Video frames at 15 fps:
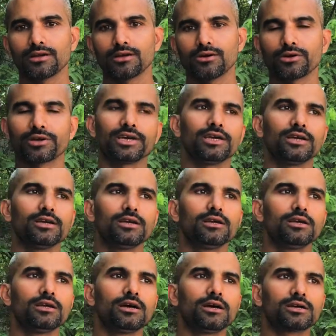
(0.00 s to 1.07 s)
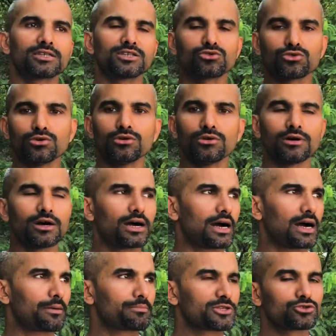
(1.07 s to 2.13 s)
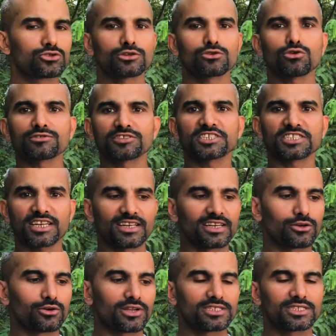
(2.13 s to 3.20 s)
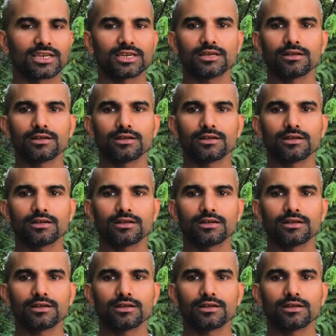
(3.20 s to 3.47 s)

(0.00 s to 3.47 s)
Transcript: ওকে কিন্তু আপনি যদি কনসিস্টেন্টলি করেন যে